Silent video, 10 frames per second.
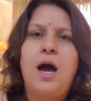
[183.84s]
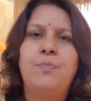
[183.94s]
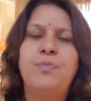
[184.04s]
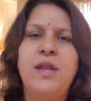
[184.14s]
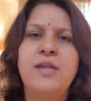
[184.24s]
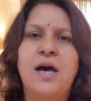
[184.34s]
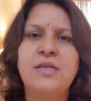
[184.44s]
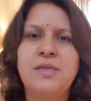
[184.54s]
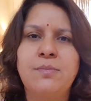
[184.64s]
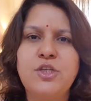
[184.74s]
अपना
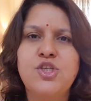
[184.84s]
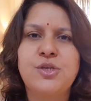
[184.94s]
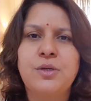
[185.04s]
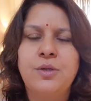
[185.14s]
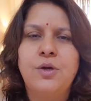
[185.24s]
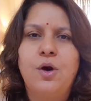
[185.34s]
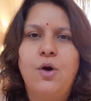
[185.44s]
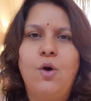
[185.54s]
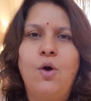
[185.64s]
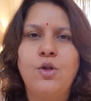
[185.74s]
नासमझ
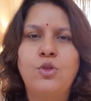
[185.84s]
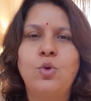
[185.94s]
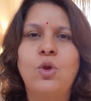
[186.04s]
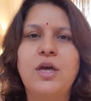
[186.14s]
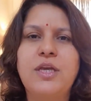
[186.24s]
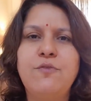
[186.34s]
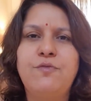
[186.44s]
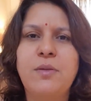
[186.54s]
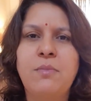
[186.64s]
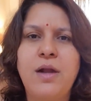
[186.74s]
और तुगलकी
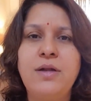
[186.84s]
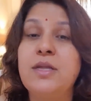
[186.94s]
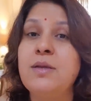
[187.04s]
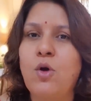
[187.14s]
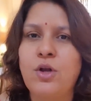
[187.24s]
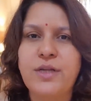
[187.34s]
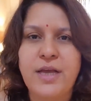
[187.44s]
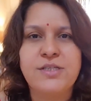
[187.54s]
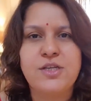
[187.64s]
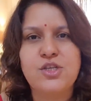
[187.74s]
फरमान
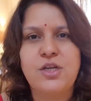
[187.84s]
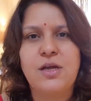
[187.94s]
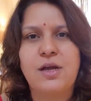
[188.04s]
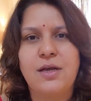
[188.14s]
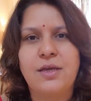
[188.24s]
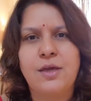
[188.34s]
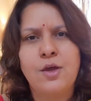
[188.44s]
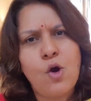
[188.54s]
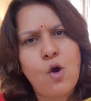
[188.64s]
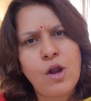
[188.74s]
डिमोनेटाइजेशन लगा के
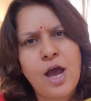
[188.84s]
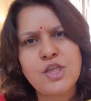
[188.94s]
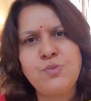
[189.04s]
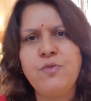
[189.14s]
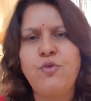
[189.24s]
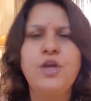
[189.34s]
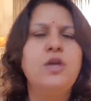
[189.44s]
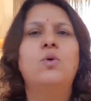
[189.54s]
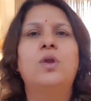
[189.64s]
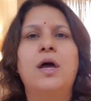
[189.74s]
और आज भी वही
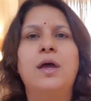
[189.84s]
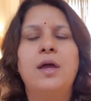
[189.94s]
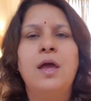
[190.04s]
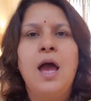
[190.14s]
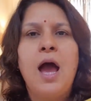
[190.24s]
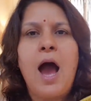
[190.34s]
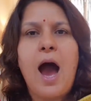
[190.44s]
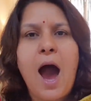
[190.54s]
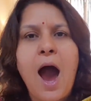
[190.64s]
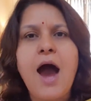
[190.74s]
हो रहा है
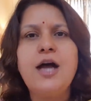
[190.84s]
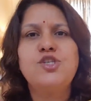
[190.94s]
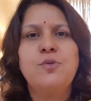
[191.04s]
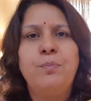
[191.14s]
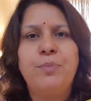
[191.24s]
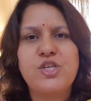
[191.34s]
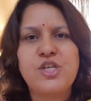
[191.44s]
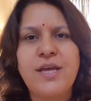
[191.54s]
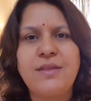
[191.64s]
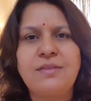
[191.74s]
आज
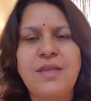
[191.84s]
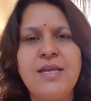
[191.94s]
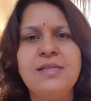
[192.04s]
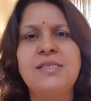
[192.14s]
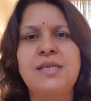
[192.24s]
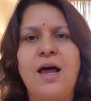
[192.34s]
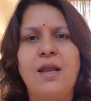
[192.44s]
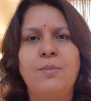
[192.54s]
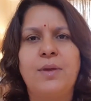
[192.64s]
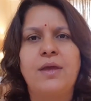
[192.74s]
पिछले तीन
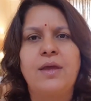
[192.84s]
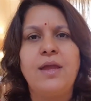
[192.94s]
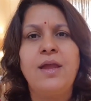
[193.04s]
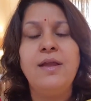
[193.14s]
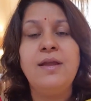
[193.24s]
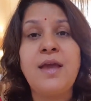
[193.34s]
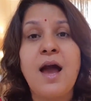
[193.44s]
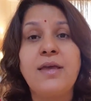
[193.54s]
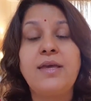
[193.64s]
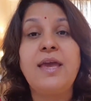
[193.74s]
साल में
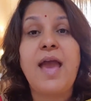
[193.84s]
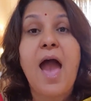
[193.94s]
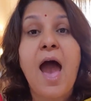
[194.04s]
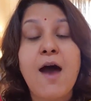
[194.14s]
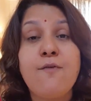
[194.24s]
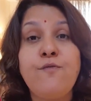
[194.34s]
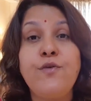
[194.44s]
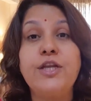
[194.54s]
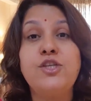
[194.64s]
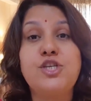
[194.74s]
इंडिया की
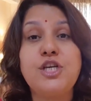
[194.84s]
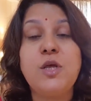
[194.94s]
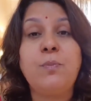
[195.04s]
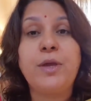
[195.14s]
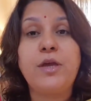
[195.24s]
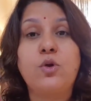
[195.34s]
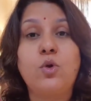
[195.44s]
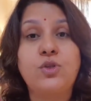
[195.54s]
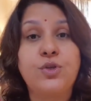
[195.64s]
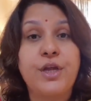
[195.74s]
एवरेज जीडीपी ग्रोथ